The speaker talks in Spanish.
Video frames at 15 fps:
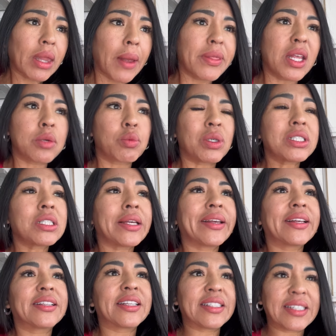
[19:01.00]
Después
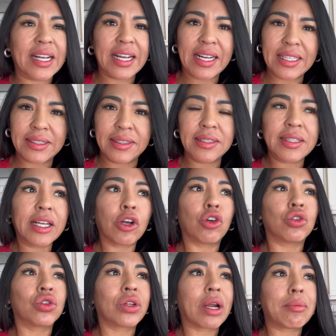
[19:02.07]
en esa canastita
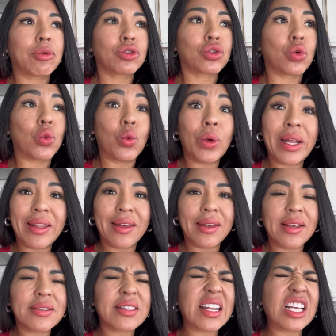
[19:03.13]
encontramos una de
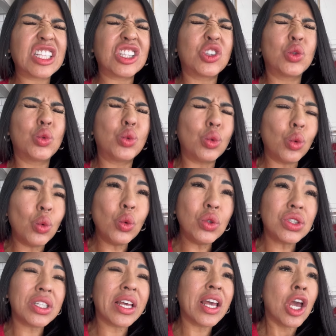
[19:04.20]
ellas que era
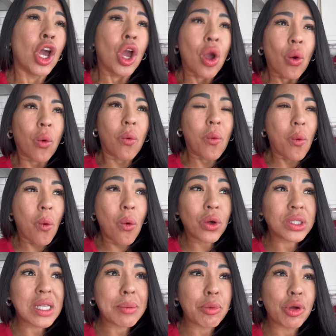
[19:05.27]
dulce,
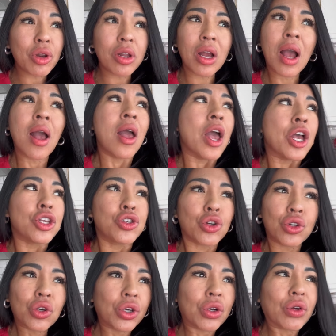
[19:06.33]
jugosa, muy rica. Yo
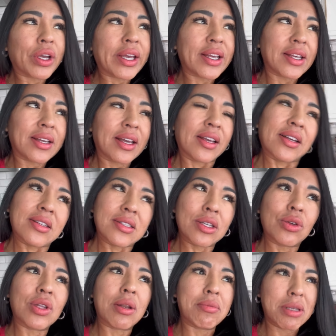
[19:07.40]
no creo que haya
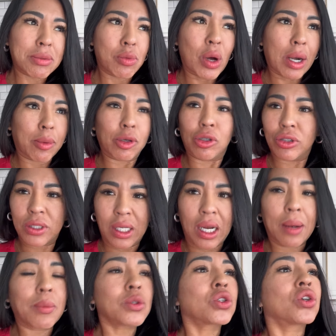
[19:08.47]
sido del mismo árbol donde
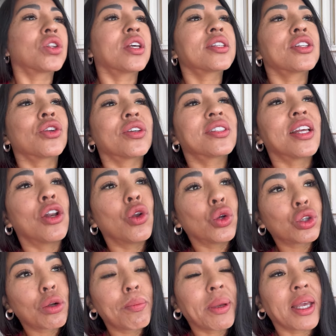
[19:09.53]
sacamos hoy día, sino es del
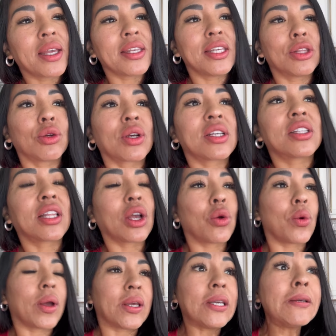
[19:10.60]
otro pequeñito que
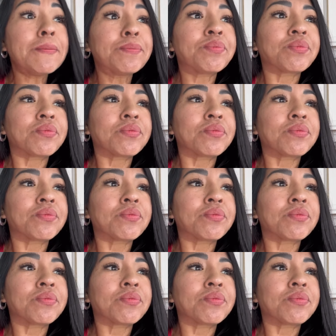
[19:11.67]
tengo ahí,